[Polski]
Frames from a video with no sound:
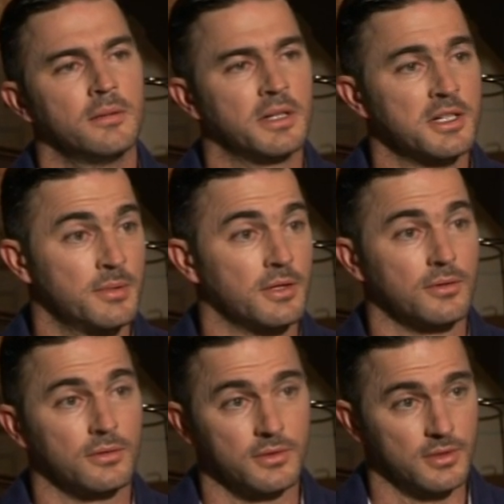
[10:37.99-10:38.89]

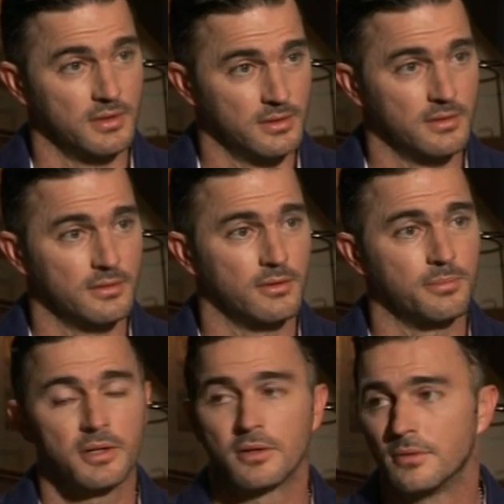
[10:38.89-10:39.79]
managementu, czyli
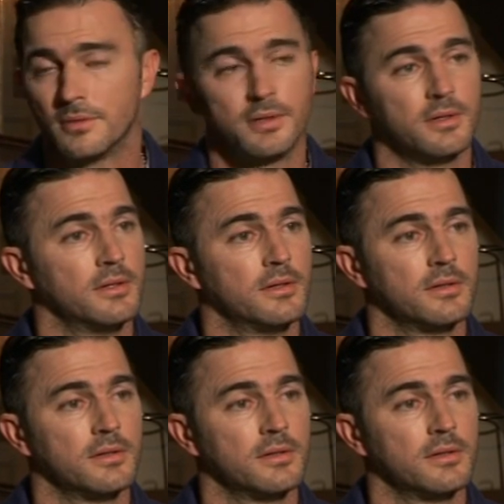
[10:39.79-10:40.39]
opieką e,